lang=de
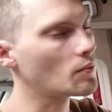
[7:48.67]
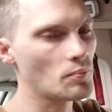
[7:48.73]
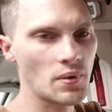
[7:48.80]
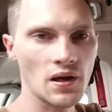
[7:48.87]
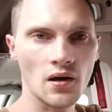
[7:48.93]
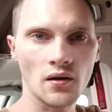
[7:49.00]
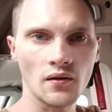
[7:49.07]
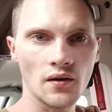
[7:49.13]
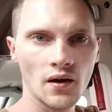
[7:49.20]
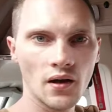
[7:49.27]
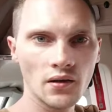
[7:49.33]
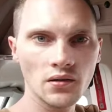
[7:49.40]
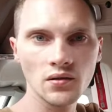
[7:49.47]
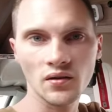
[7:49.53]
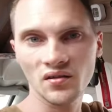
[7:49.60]
Ampere
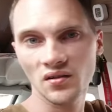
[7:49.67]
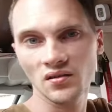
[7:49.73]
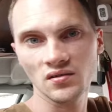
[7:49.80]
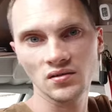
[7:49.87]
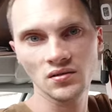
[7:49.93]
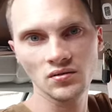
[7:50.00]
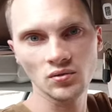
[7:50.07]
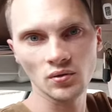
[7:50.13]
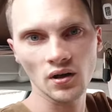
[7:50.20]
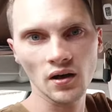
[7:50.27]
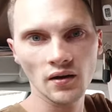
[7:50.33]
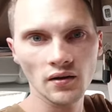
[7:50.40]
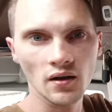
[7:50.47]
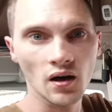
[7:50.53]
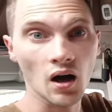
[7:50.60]
geladen, das heißt, die
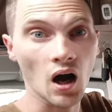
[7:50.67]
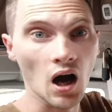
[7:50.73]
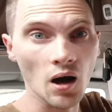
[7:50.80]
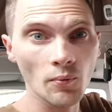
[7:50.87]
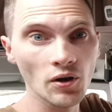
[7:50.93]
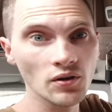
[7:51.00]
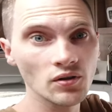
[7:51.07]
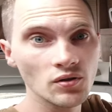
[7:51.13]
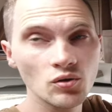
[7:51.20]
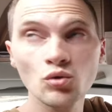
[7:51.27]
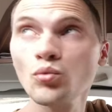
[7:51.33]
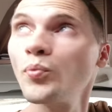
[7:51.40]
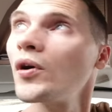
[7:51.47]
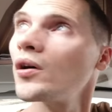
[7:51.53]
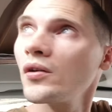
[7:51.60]
Solaranlage arbeitet
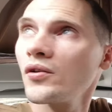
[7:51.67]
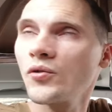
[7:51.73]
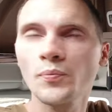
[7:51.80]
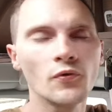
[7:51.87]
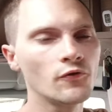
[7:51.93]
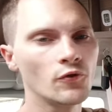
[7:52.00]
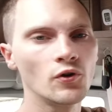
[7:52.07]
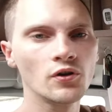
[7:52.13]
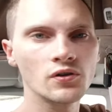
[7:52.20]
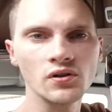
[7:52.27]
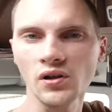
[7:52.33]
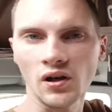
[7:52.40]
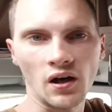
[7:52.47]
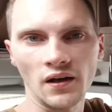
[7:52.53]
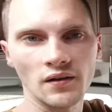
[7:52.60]
super, ist
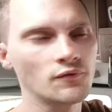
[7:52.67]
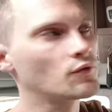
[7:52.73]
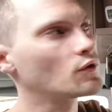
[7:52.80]
bewölkt, reicht